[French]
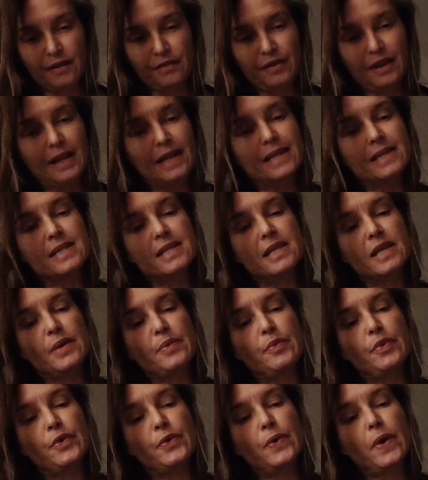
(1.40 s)
Felice
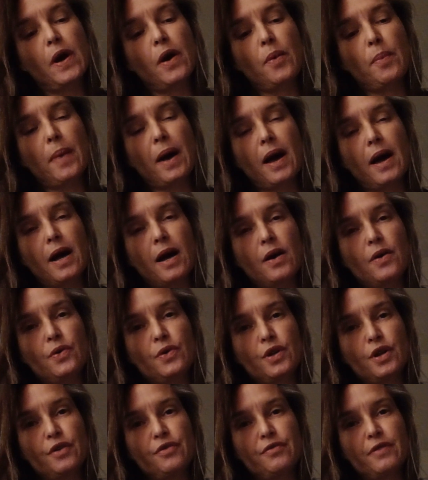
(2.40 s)
Bauer, Prague, le
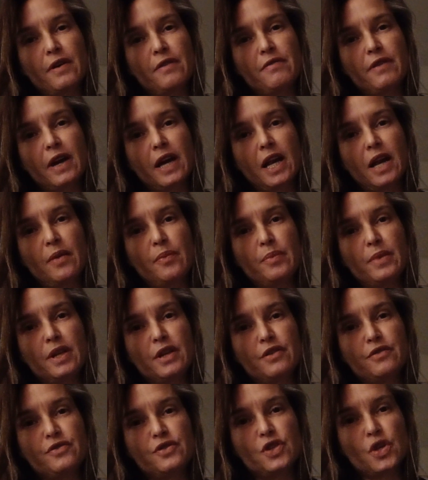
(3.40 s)
9 avril
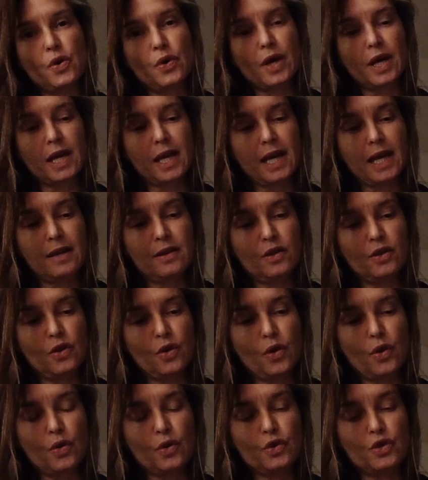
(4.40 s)

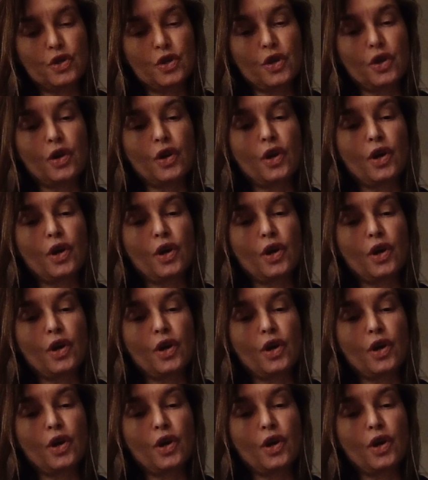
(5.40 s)
1914.